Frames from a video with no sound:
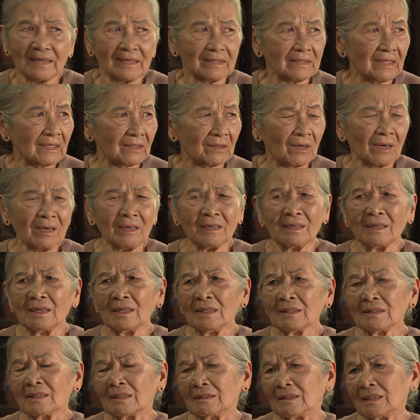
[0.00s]
gì gì đó
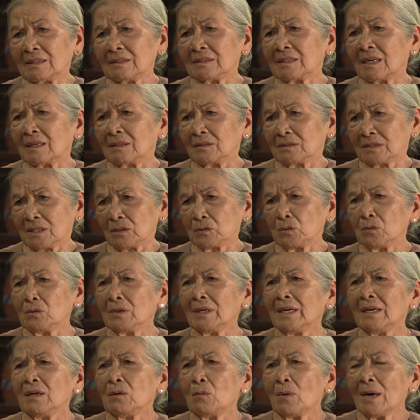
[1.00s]
trời ơi trời sao tôi
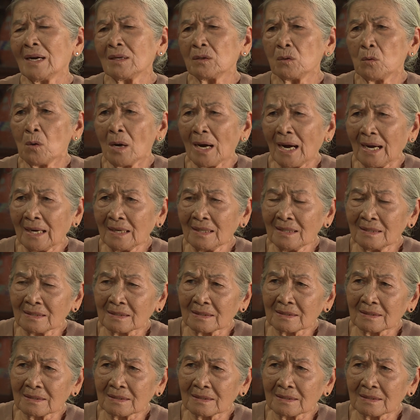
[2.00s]
nghi quá chú hai